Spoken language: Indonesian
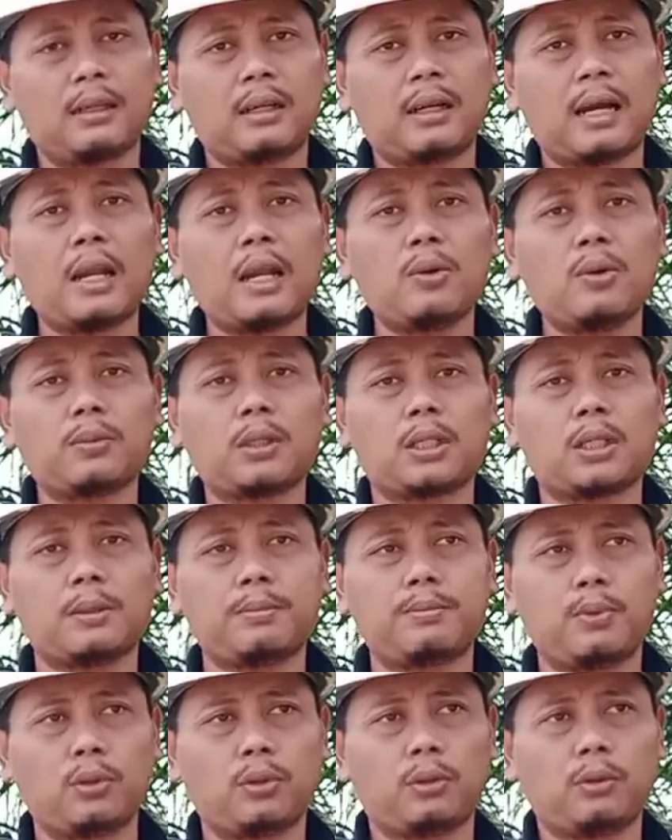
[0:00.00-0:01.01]
kalium
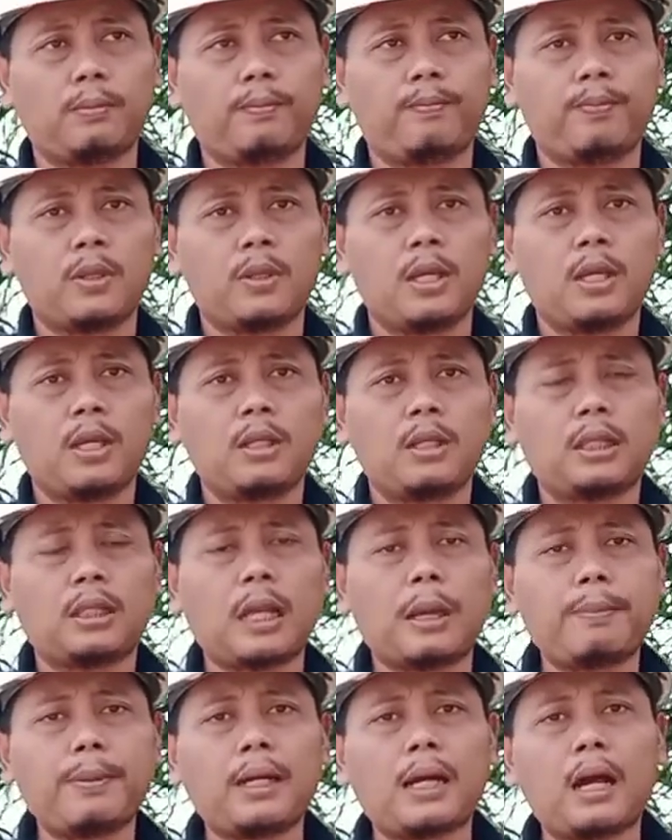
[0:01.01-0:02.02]
tersebut
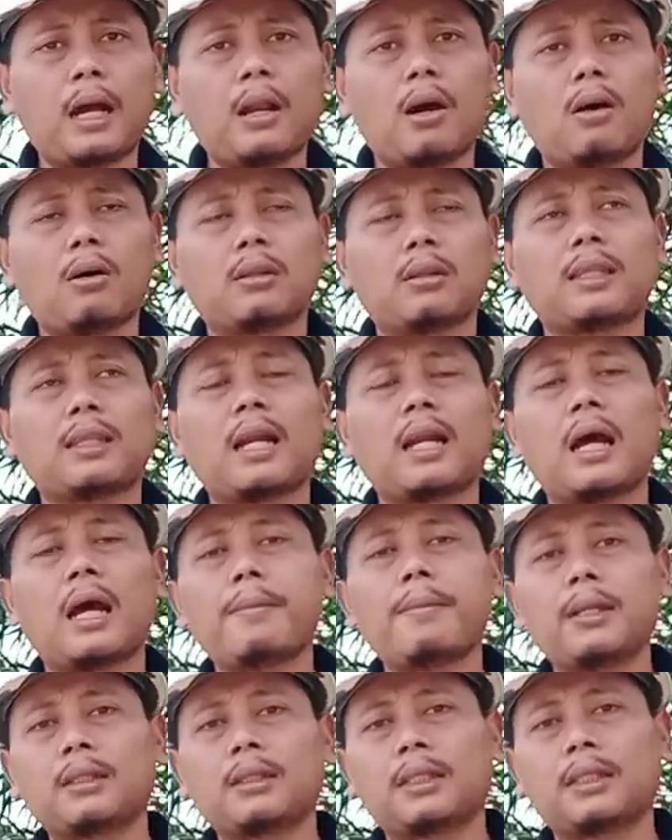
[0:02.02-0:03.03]
tapi kalau
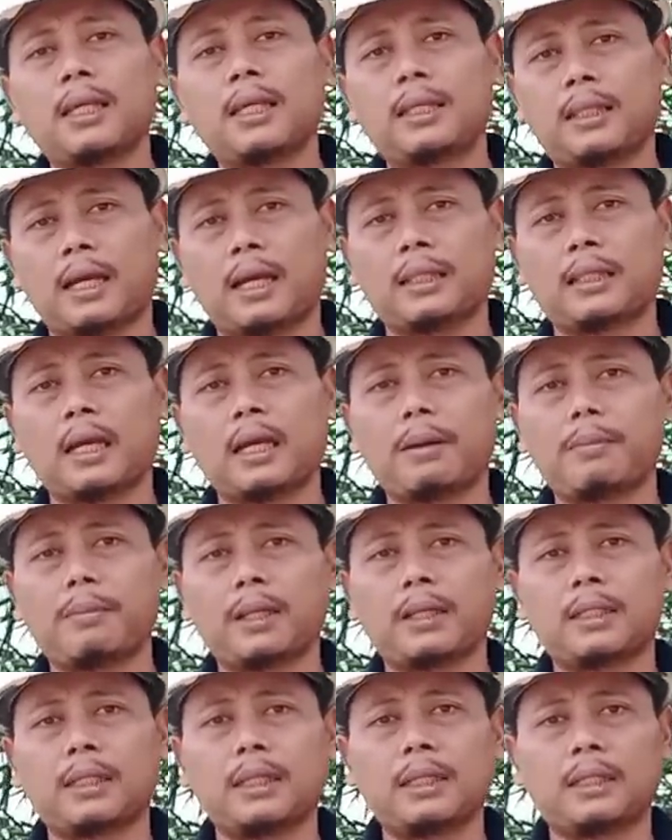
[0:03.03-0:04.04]
tanaman kita,
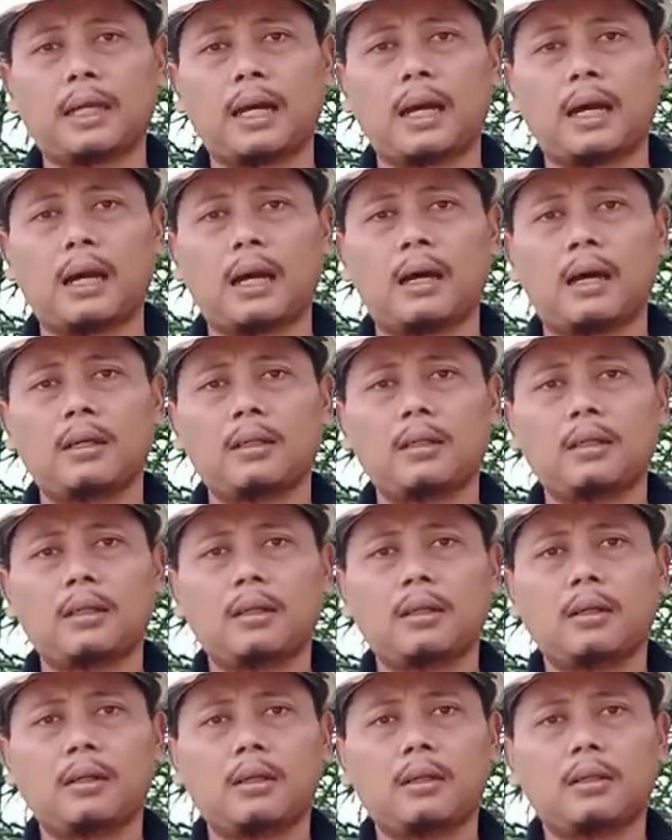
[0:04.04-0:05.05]
tanaman kita
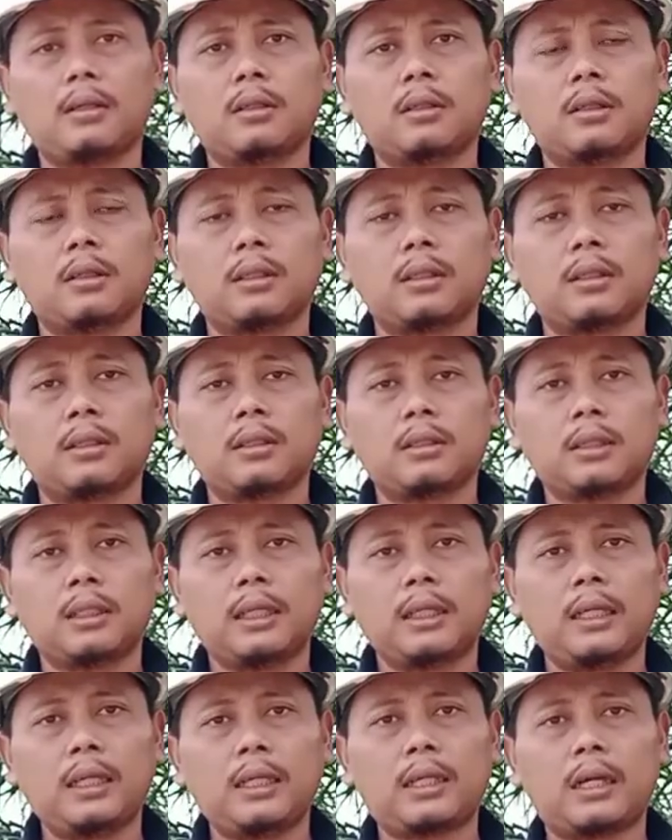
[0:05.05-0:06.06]

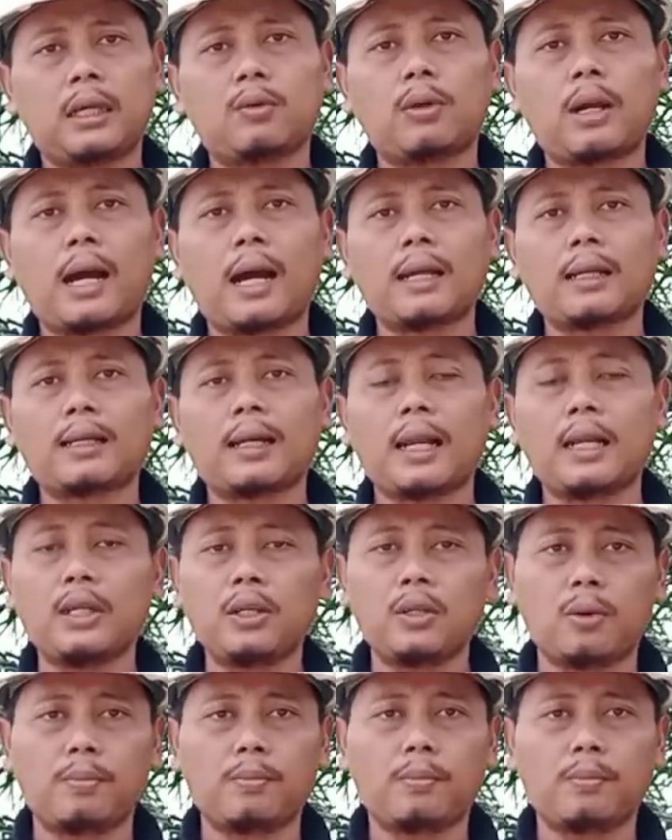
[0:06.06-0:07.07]
ini kekurangan
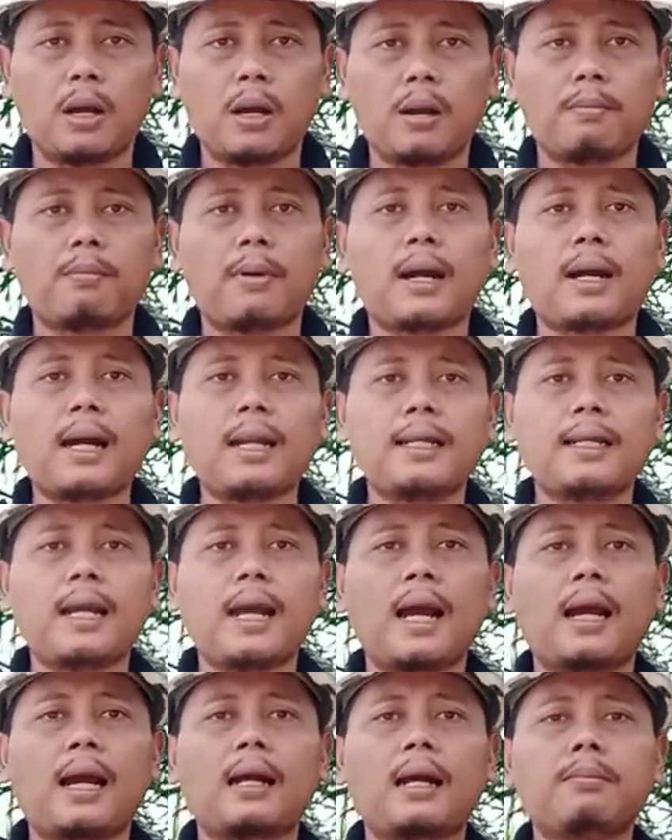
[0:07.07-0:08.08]
kalium, maka
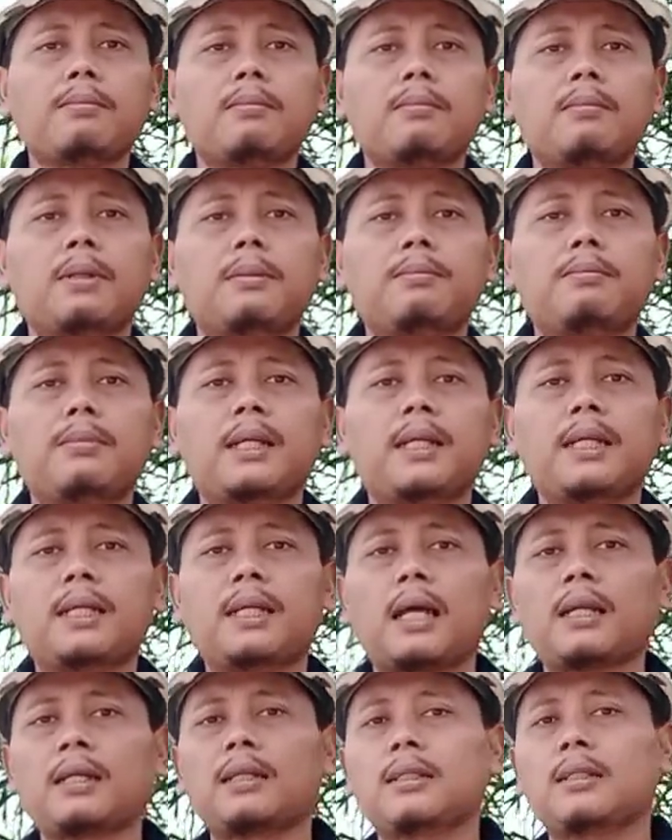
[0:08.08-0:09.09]
dia akan
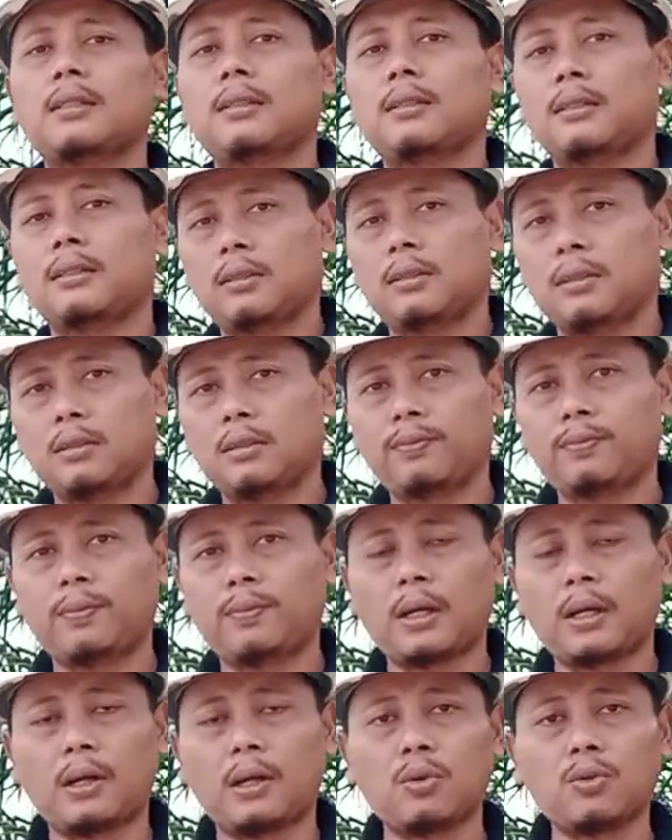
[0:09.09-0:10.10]
memberikan
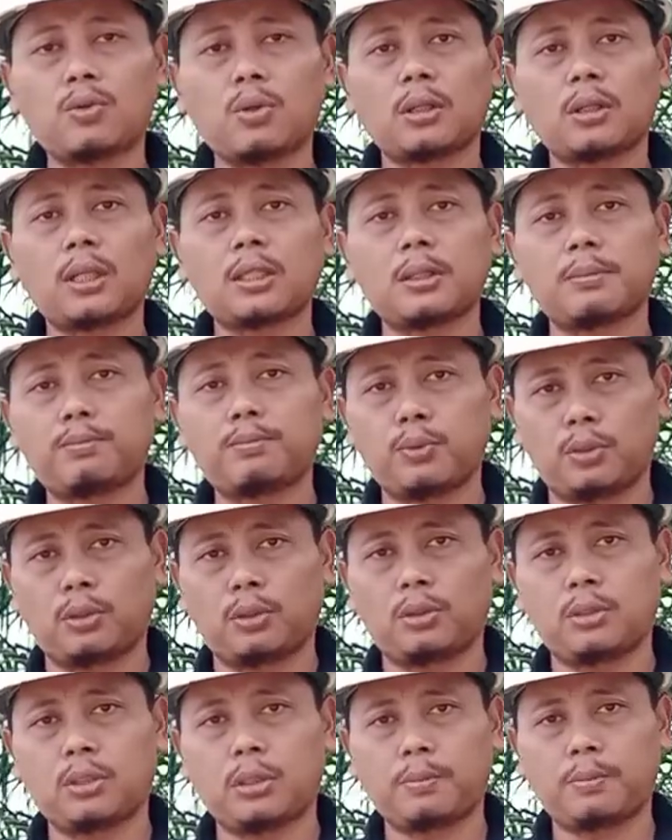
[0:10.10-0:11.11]
unsur tersebut
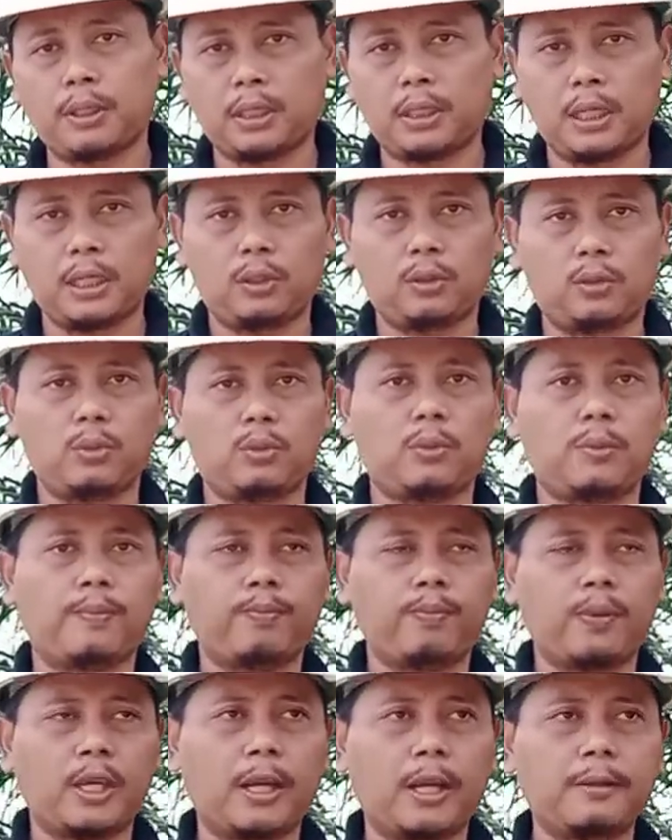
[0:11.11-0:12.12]
seperti itu,
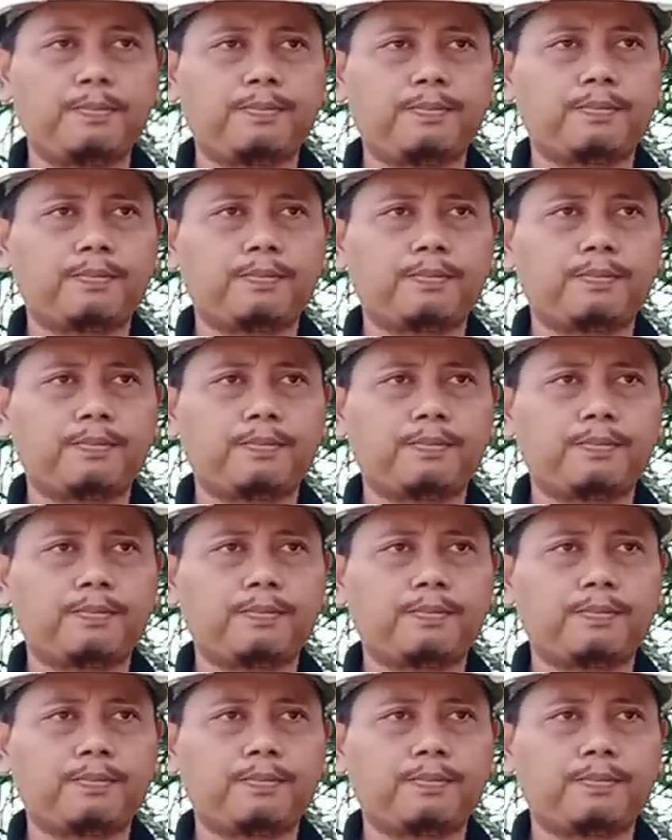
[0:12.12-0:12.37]
ya.